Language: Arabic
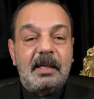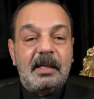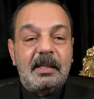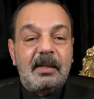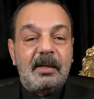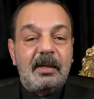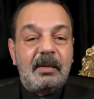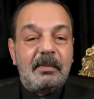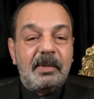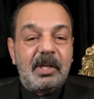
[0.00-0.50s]

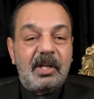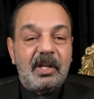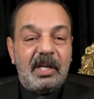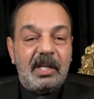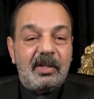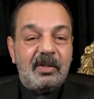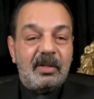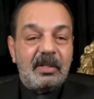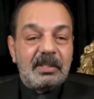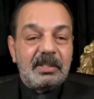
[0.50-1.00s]
هذول من
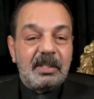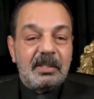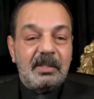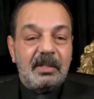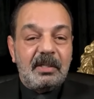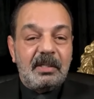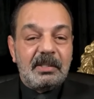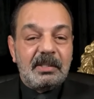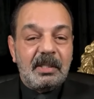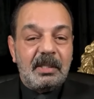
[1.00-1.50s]
يريدون
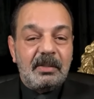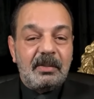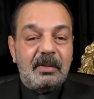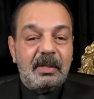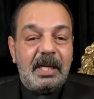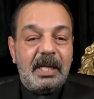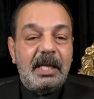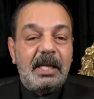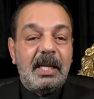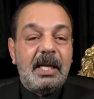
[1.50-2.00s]
صدق
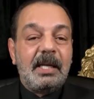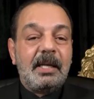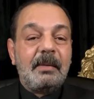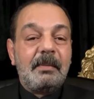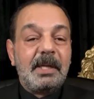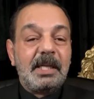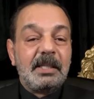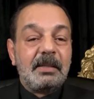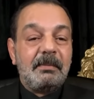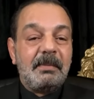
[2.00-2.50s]
صعدون يعني
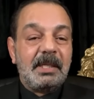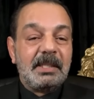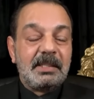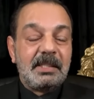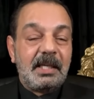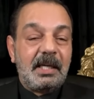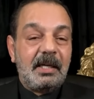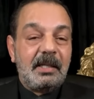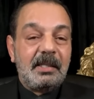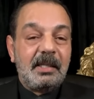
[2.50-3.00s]
احنا ما
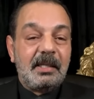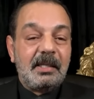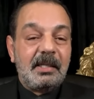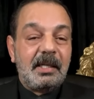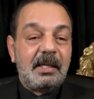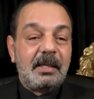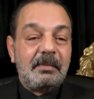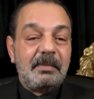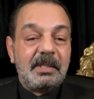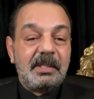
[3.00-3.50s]
نصعد
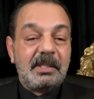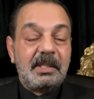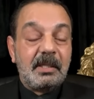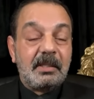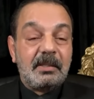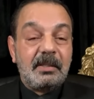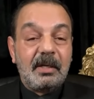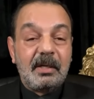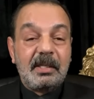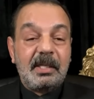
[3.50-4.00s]
هنا
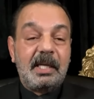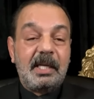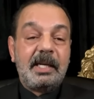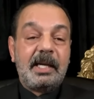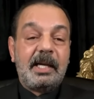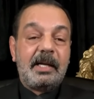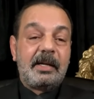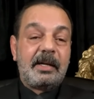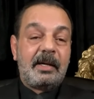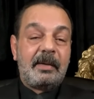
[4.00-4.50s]
بالتيك توك
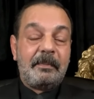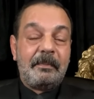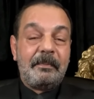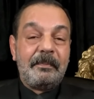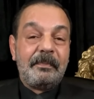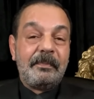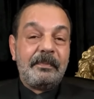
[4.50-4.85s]
لان حرام